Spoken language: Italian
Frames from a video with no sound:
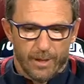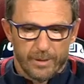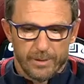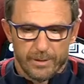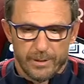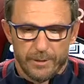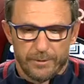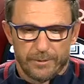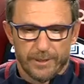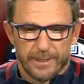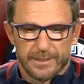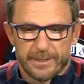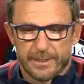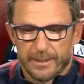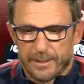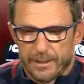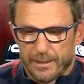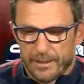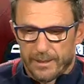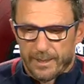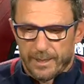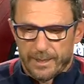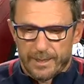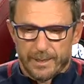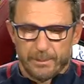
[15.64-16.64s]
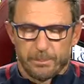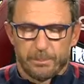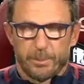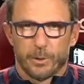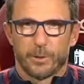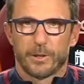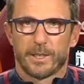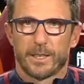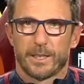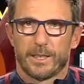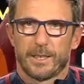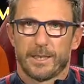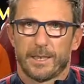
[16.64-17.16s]
Difatti la,
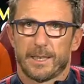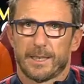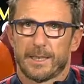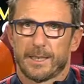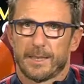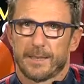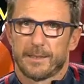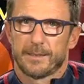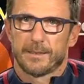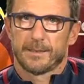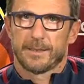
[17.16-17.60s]
gra- la